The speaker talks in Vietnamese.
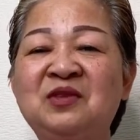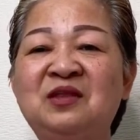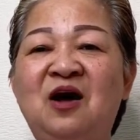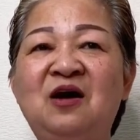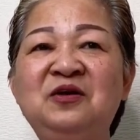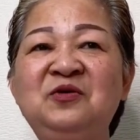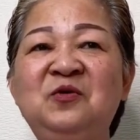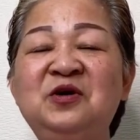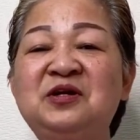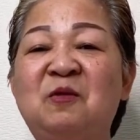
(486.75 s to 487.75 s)
Nó
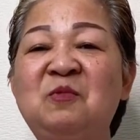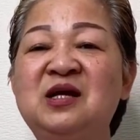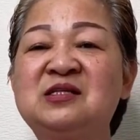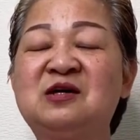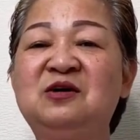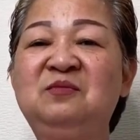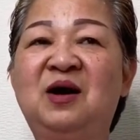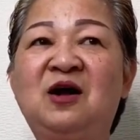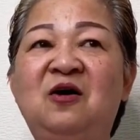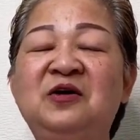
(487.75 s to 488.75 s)
vui trong cái sự
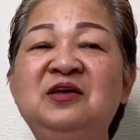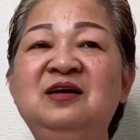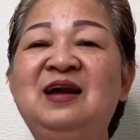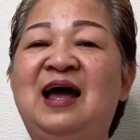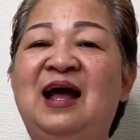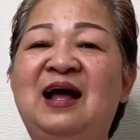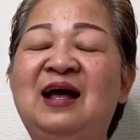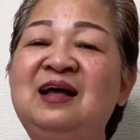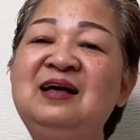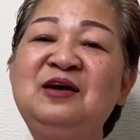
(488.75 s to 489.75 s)
mà coi như là
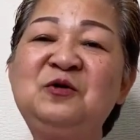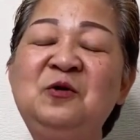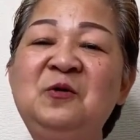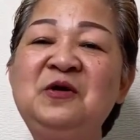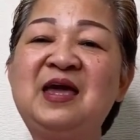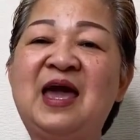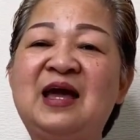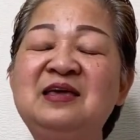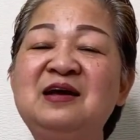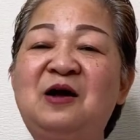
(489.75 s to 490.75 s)
hả Vui
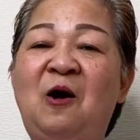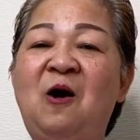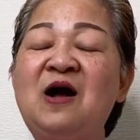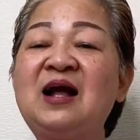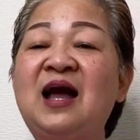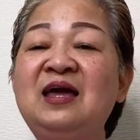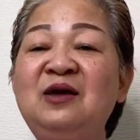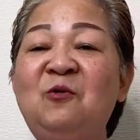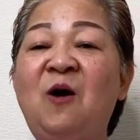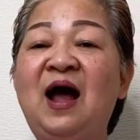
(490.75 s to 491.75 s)
vẻ với cỏ cây
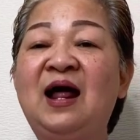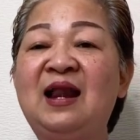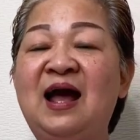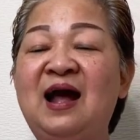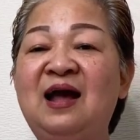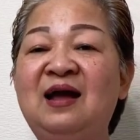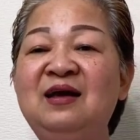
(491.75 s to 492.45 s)
hoa lá